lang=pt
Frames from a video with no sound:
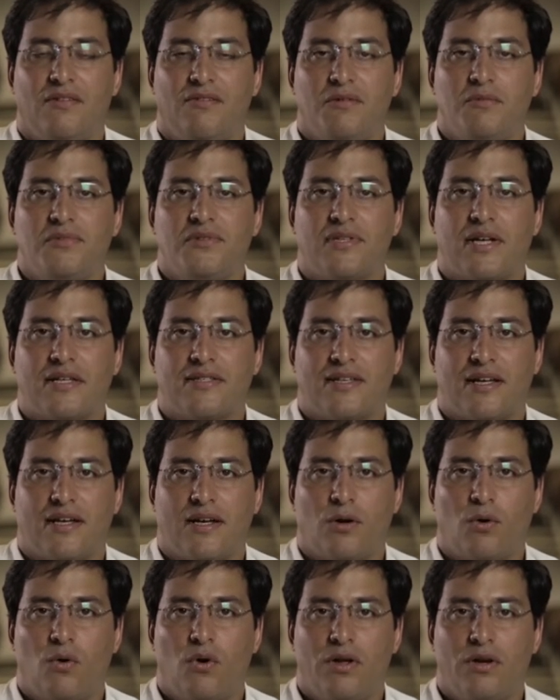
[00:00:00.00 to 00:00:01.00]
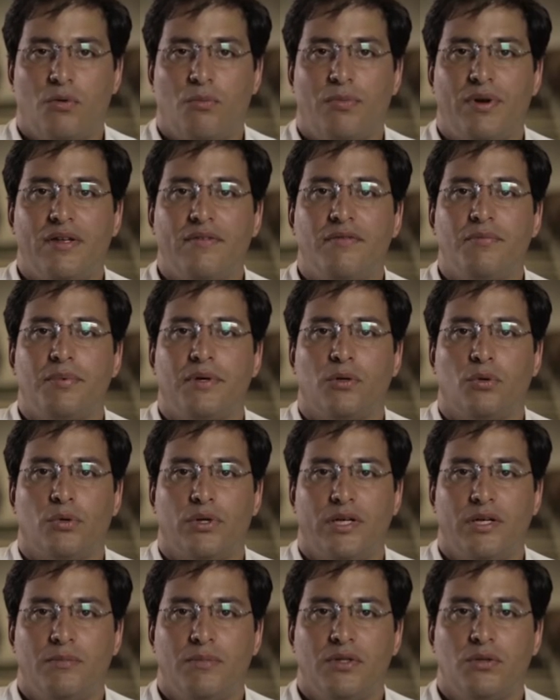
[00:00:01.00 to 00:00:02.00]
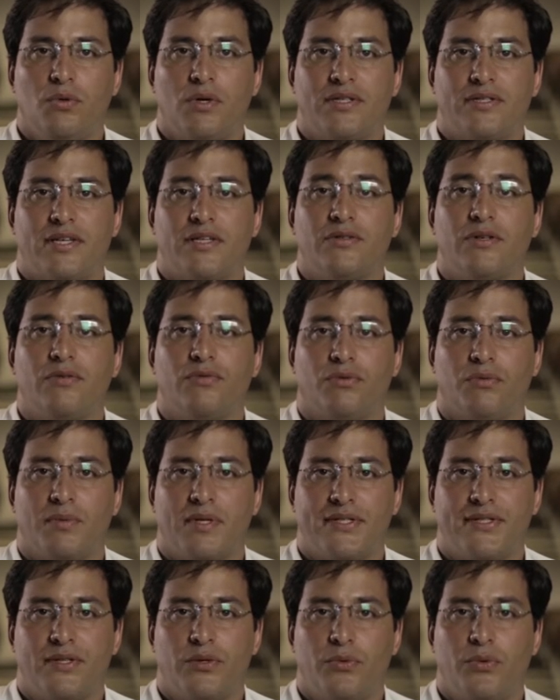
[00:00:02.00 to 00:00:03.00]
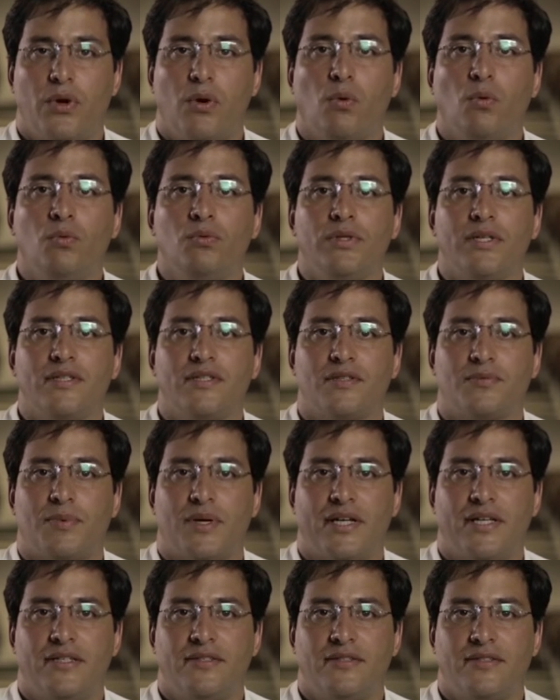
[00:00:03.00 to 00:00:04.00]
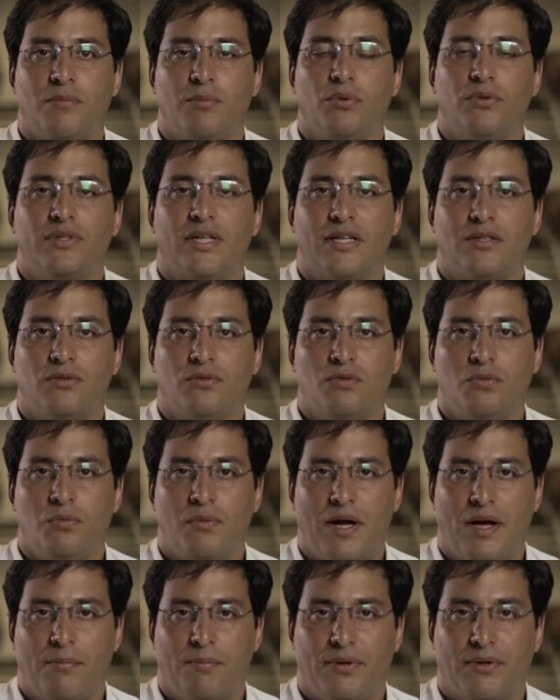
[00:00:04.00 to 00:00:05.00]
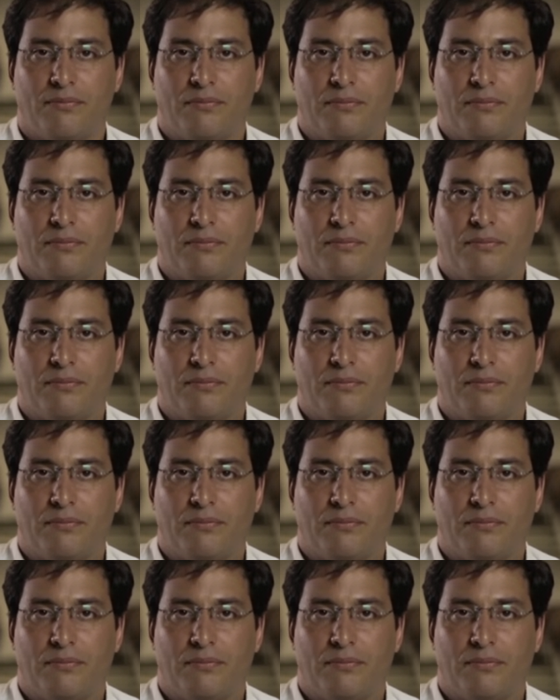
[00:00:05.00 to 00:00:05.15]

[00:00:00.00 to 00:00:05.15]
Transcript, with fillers: Vamos traçar agora um breve panorama do acesso à informação em algum desses países apontados no mapa.